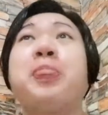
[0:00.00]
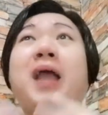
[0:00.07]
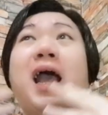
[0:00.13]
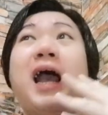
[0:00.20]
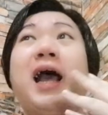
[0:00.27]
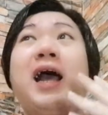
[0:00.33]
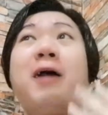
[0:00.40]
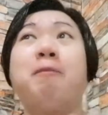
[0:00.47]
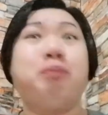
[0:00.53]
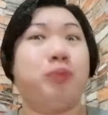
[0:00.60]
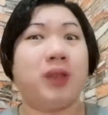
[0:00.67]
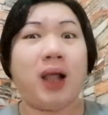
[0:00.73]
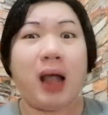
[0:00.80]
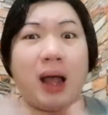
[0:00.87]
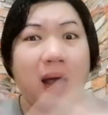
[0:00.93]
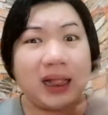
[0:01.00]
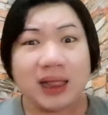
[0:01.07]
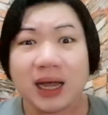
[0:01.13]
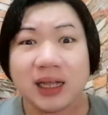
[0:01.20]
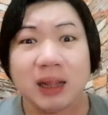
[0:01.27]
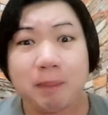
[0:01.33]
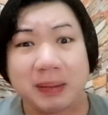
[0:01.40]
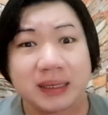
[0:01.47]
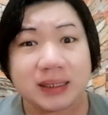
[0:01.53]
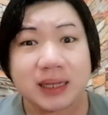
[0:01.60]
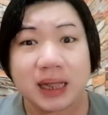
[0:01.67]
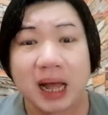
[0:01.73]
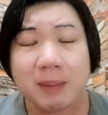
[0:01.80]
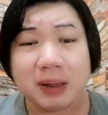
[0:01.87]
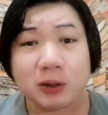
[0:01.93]
ah, uh, ang laki ng
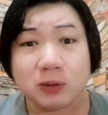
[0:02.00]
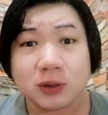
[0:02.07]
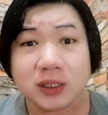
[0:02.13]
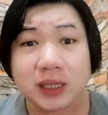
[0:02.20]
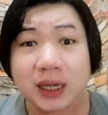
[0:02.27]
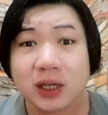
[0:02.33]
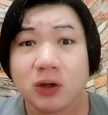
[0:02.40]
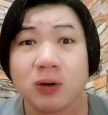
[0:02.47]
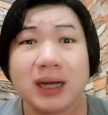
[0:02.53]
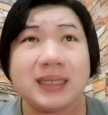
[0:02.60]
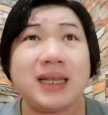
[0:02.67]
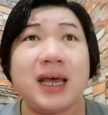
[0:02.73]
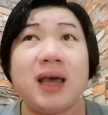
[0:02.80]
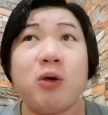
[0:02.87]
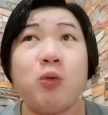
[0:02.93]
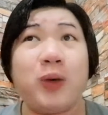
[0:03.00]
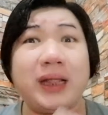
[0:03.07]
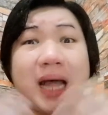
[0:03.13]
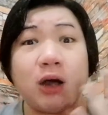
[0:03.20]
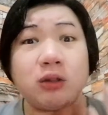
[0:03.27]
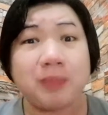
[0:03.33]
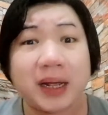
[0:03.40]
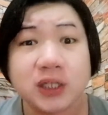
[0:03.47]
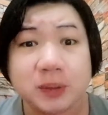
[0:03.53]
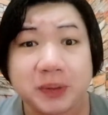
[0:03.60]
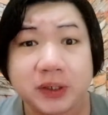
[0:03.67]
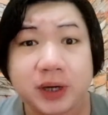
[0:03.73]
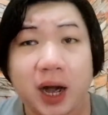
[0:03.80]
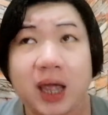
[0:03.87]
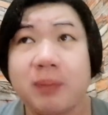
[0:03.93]
pasasalamat ko sa inyo kasi without my
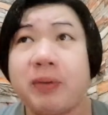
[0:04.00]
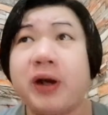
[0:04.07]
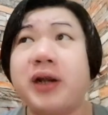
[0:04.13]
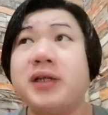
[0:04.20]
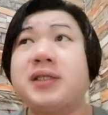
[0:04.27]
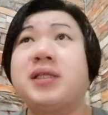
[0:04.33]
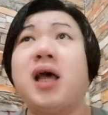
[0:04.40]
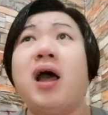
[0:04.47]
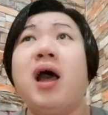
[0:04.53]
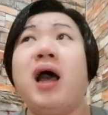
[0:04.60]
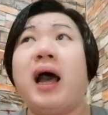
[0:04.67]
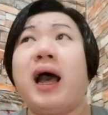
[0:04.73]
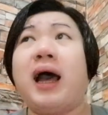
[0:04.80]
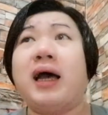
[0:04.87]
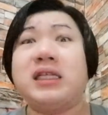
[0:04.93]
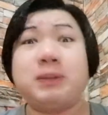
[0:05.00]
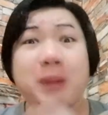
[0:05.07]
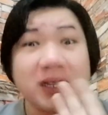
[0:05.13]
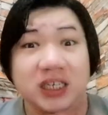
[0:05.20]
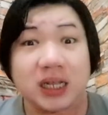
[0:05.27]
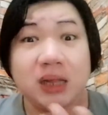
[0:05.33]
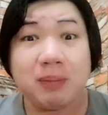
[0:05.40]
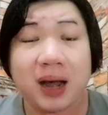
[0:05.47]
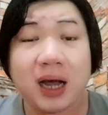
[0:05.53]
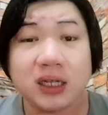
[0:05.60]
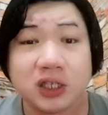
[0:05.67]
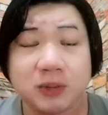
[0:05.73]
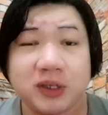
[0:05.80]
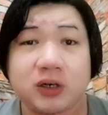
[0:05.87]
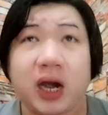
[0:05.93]
subscribers, uh, especially mga
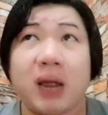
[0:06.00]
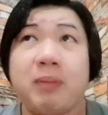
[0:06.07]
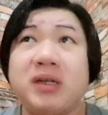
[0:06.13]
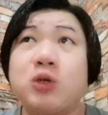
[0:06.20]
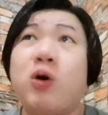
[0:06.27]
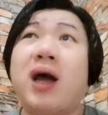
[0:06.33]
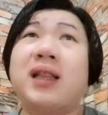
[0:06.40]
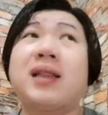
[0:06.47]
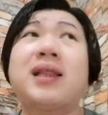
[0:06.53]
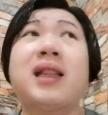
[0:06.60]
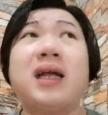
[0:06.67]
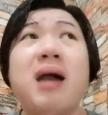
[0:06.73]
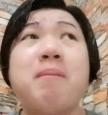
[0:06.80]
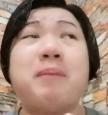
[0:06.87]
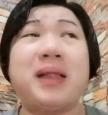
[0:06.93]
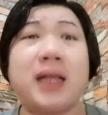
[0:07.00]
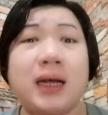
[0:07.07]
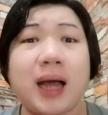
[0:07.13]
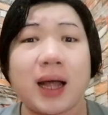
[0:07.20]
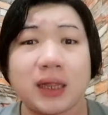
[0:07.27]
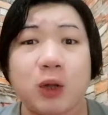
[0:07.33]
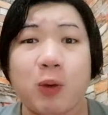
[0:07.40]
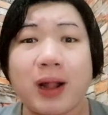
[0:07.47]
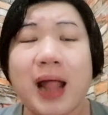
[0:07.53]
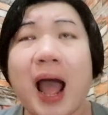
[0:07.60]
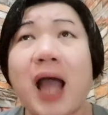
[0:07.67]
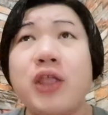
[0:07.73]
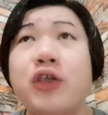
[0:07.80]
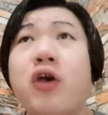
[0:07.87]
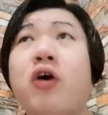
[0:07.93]
subscribers ko nga na talagang
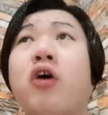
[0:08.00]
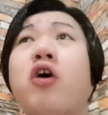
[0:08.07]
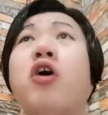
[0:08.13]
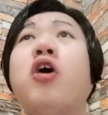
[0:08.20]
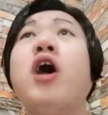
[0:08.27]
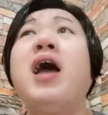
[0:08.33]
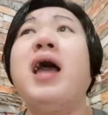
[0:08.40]
pinagkatiwalaan nyo ako,